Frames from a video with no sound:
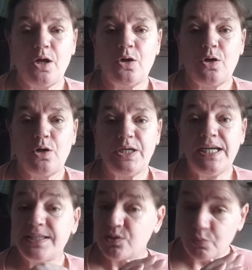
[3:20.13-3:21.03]
euh,
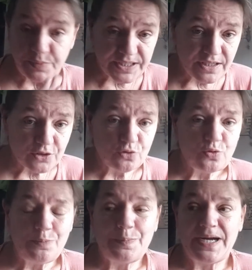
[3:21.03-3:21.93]
ils sont bien, je ne
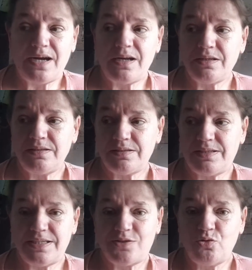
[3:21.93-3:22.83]
suis pas
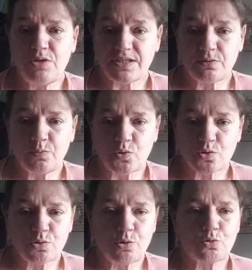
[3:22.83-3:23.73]
déçue à
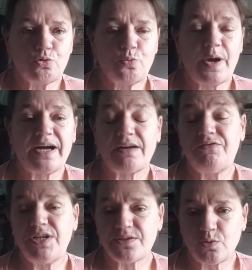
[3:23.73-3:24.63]
100%, je ne suis pas
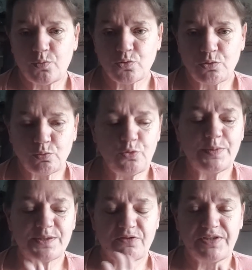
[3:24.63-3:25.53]
ravie à 100% non plus,
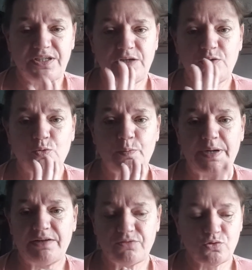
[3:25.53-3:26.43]
parce qu'en fait ils n'ont
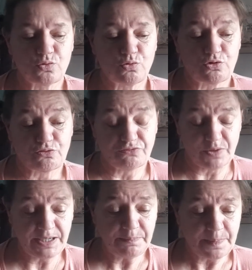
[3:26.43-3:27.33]
pas la fonction que je
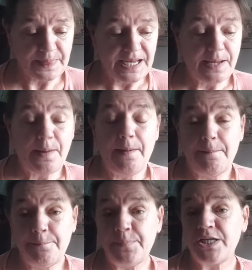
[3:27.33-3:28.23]
voulais
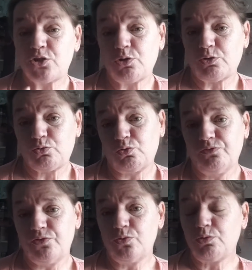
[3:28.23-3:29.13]
mais je
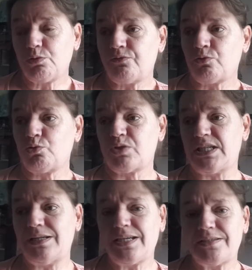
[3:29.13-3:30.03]
retrouve une autre fonction.
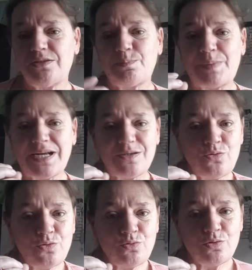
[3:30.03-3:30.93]
C'est-à-dire que ce n'est pas
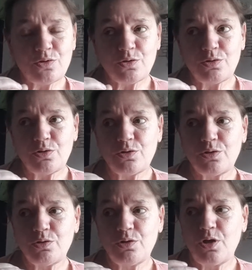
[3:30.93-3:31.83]
une,
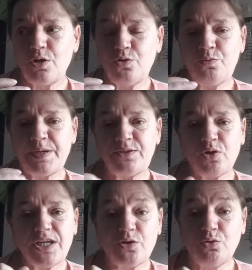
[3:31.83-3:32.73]
euh, une
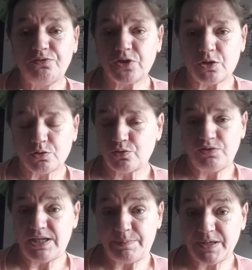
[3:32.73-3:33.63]
peinture qui est couvrante,
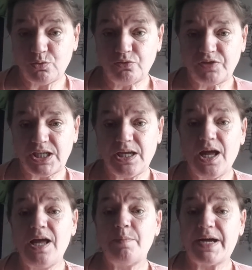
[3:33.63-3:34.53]
vous n'allez pas couvrir.
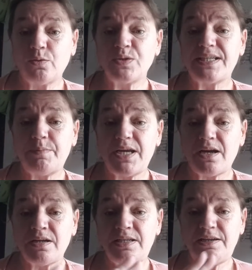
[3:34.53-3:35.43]
Par contre, ça met
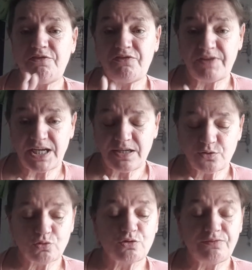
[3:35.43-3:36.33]
un effet
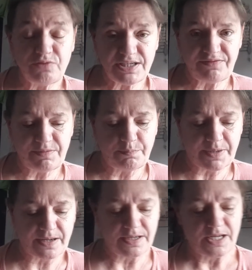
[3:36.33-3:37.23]
sur ce que vous avez
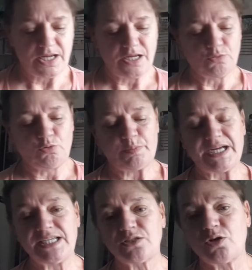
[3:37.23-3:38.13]
peint. Donc
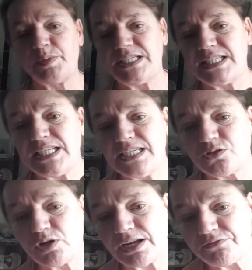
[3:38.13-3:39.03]
par exemple ici
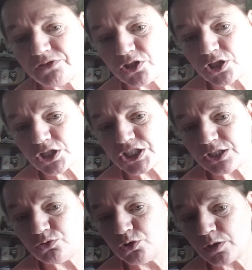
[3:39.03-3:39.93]
sur la fleur,
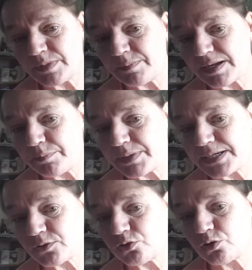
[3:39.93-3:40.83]
j'ai dû quand même la
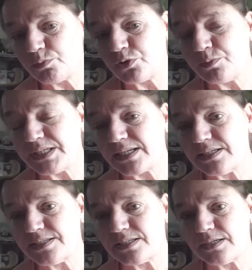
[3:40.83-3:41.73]
peindre dans le bleu
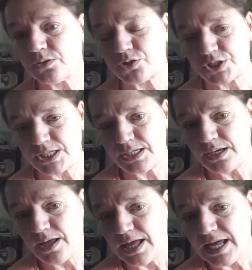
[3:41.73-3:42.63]
métallisé que
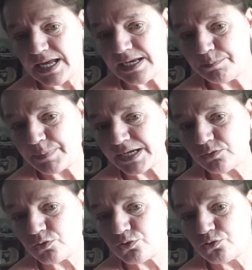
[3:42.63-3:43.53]
j'ai et
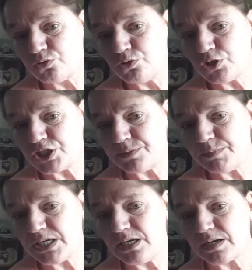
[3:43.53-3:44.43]
par-dessus j'ai
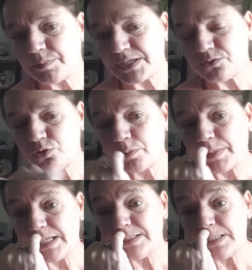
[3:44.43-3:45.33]
mis la peinture
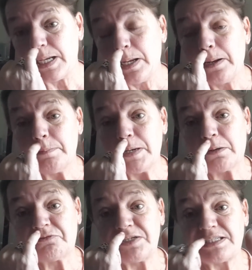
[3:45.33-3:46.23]
pailletée.
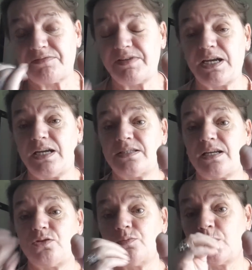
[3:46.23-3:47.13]
Mais en fait ça fait
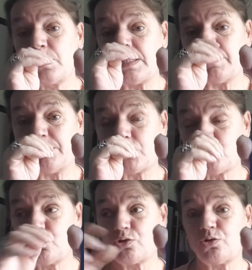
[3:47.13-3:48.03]
exactement la même
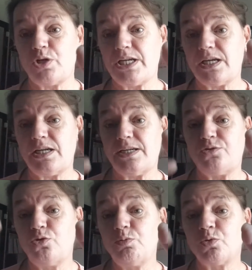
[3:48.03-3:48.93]
chose que les,
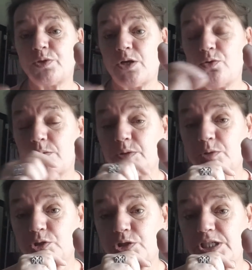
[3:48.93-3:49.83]
tubes qu'on a eu à un
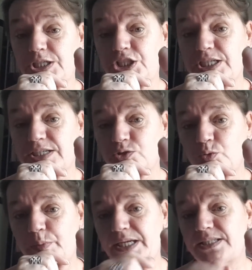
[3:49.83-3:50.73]
moment donné chez
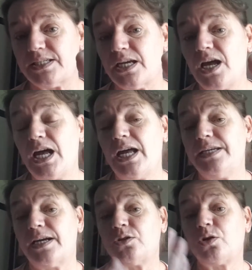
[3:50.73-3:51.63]
Action Pailletée.
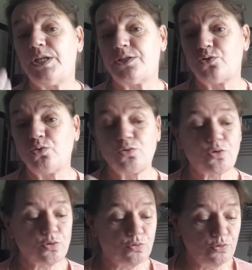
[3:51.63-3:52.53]
Et alors les
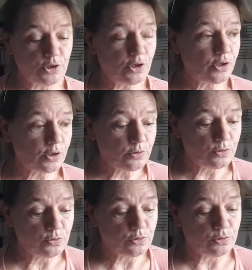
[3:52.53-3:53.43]
autres couleurs,
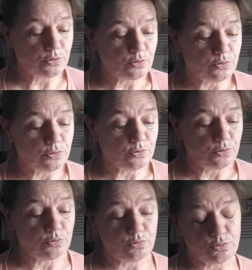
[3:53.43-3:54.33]
euh,
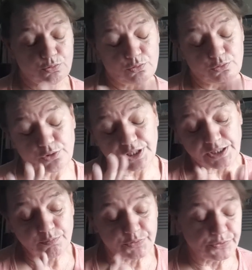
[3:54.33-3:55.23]
le,
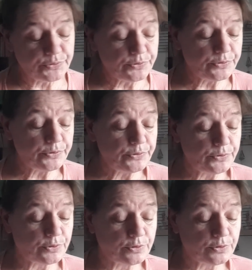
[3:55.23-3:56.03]
gris bleu,